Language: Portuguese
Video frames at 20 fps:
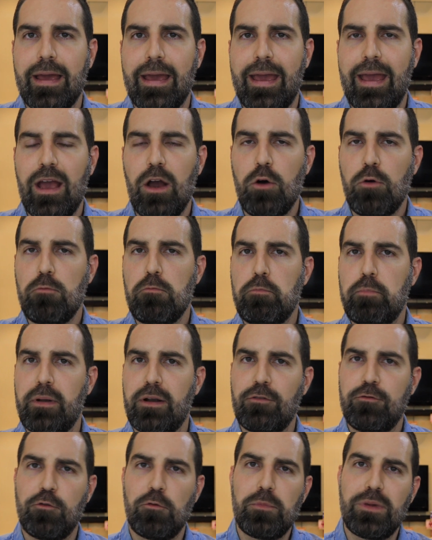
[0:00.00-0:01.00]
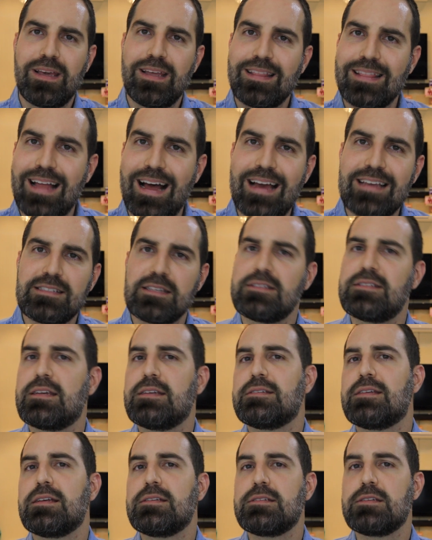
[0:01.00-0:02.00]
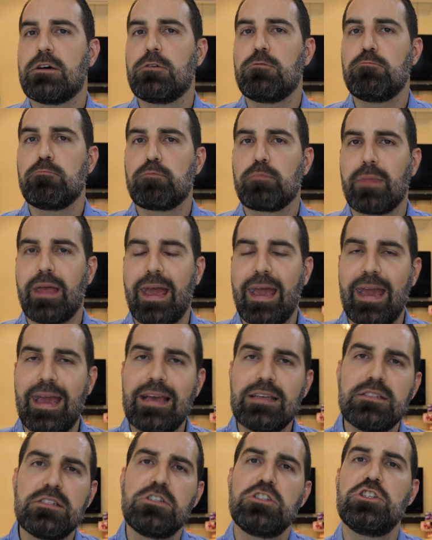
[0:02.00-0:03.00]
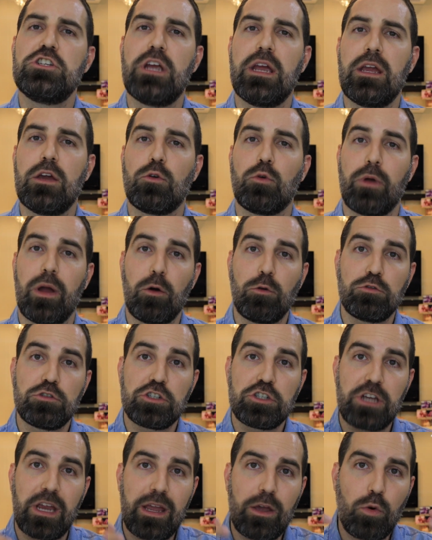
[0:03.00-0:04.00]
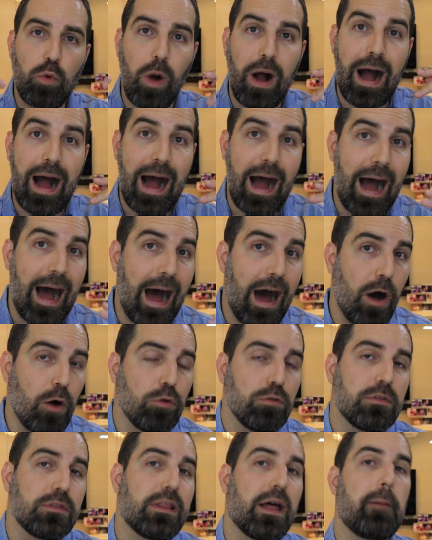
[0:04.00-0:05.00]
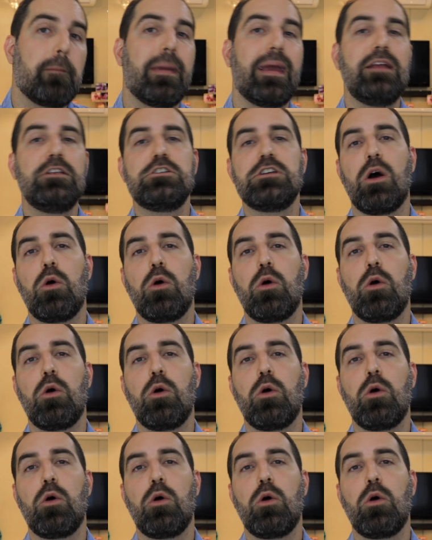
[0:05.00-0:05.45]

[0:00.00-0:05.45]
é um perfume que dá essa sensação. É esse cheiro, é um cheiro altamente